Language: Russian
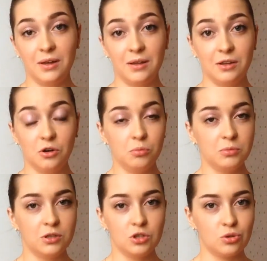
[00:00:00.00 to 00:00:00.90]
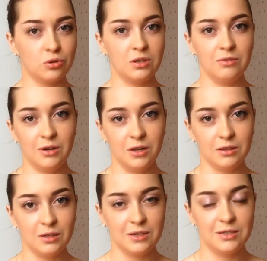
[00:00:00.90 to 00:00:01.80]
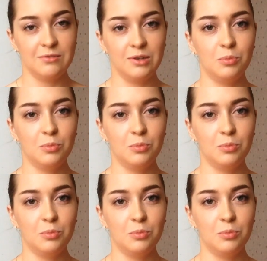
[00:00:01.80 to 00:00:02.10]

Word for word: а на ком-то это что-то невероятно красивое.